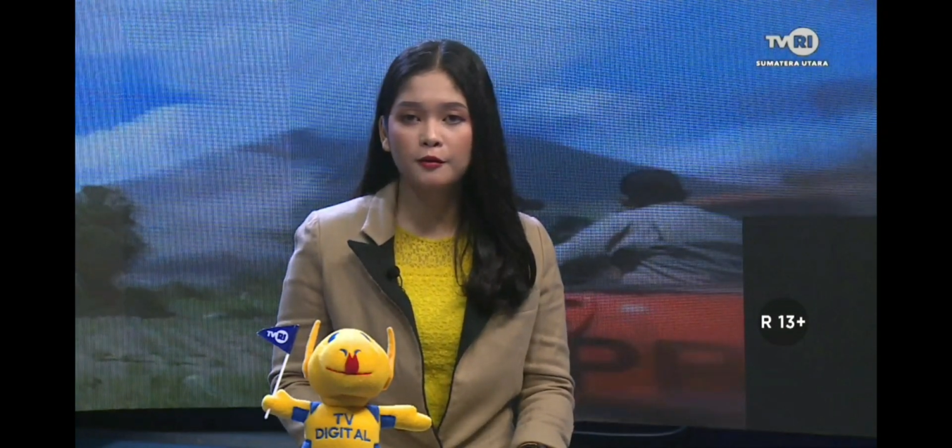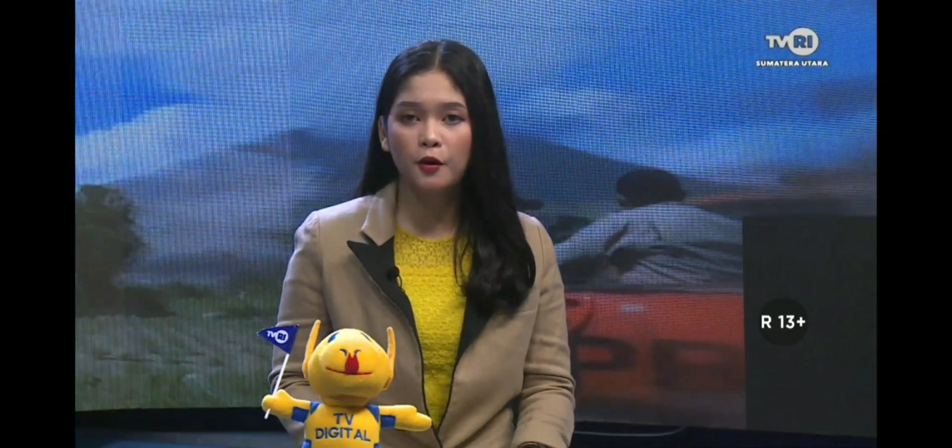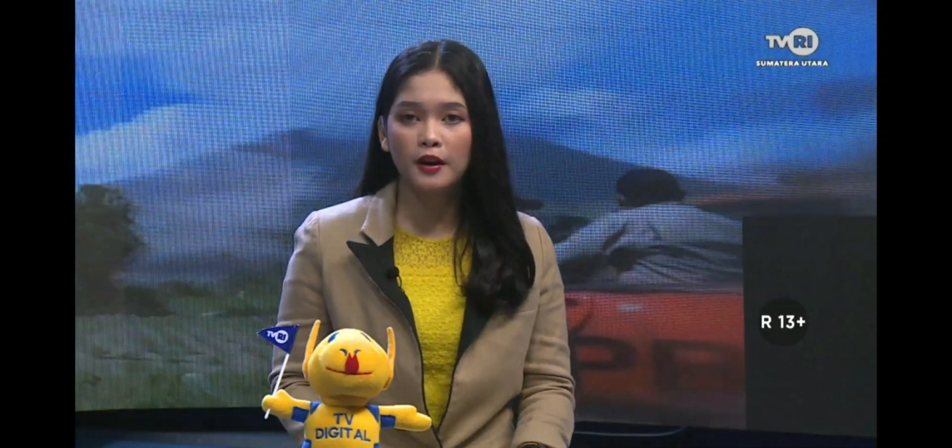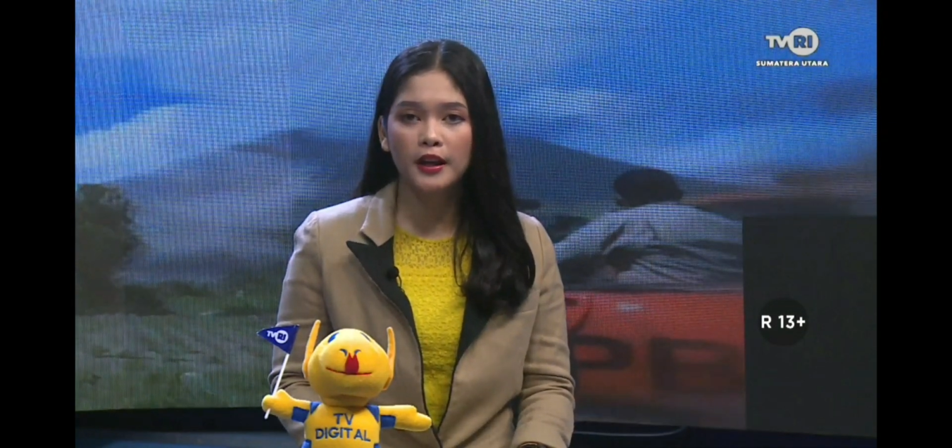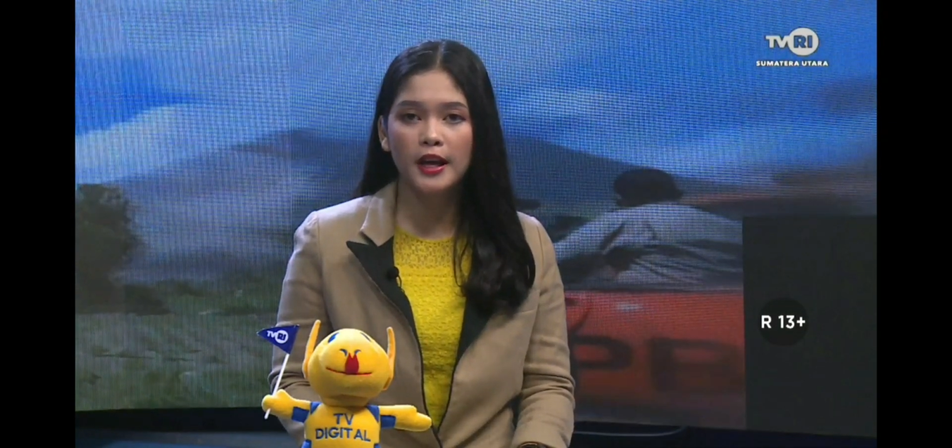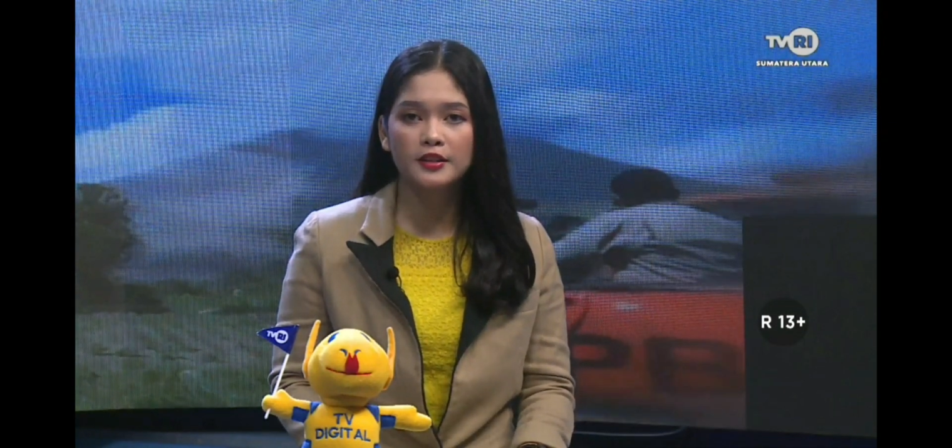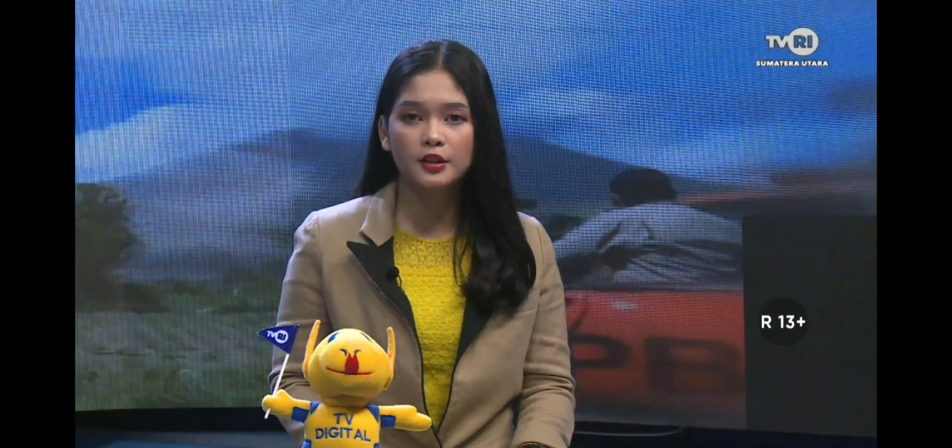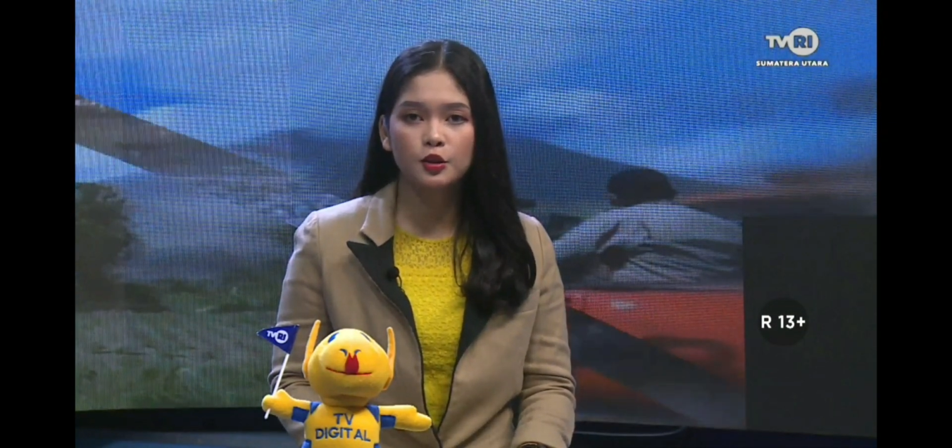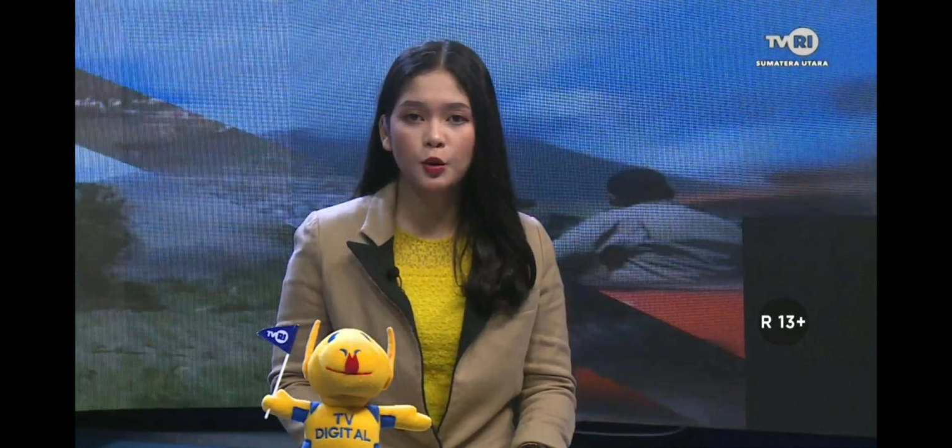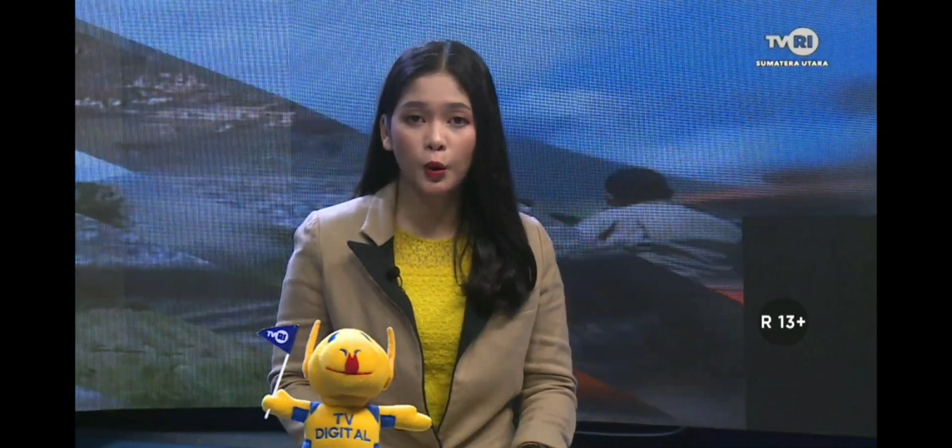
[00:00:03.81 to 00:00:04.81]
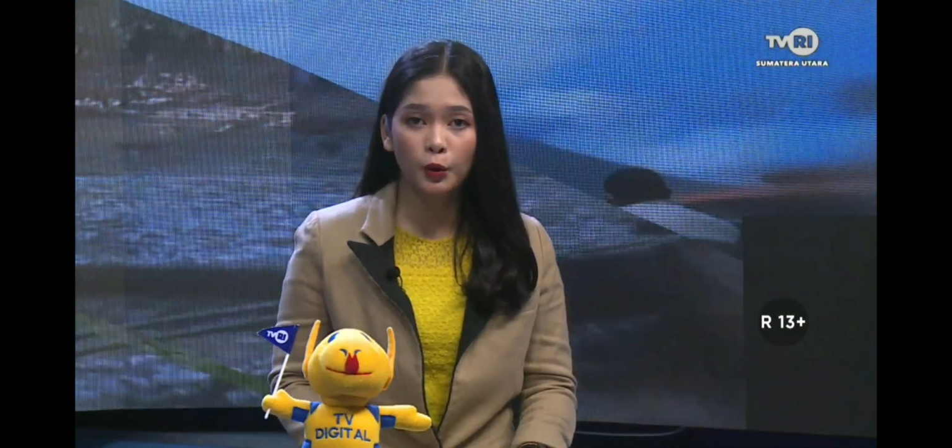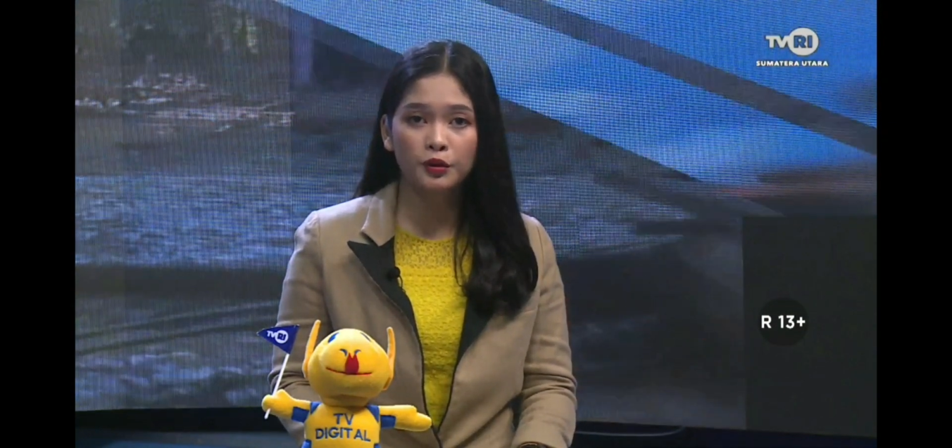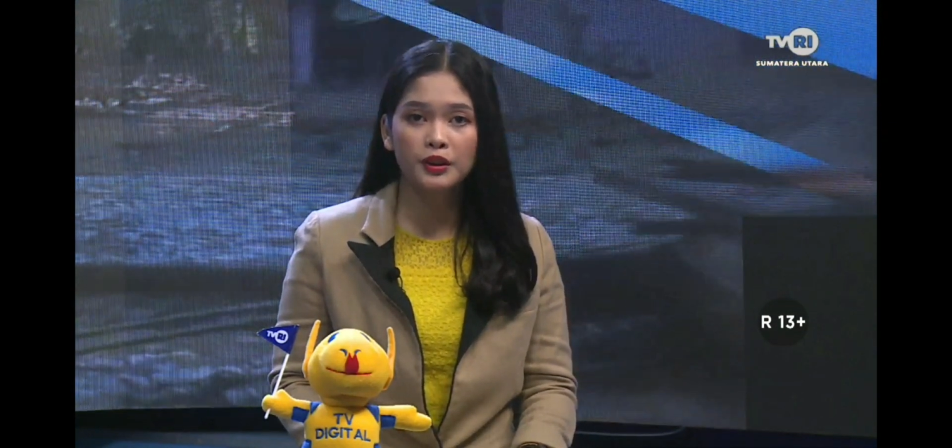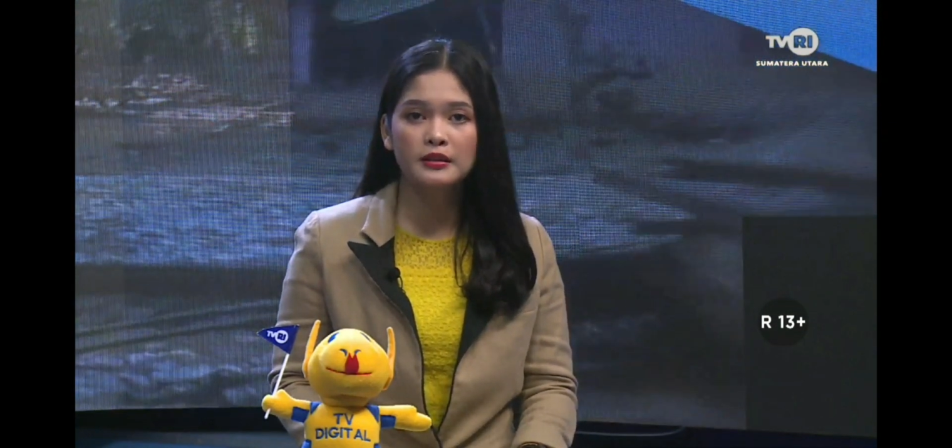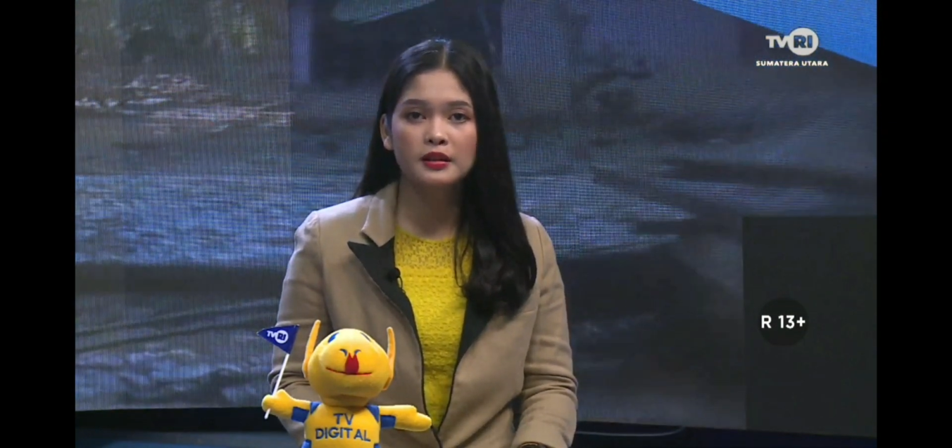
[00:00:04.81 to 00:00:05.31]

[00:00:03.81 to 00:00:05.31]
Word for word: F1H2O di